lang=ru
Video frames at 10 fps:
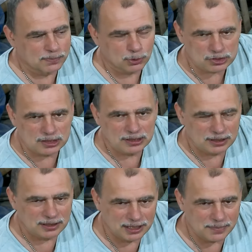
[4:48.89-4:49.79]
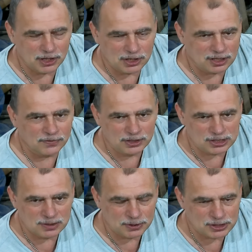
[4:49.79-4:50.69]
просто наметить
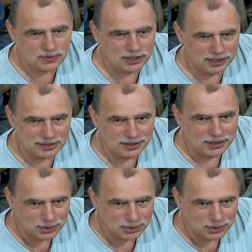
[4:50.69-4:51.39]
отверстие и просверлить.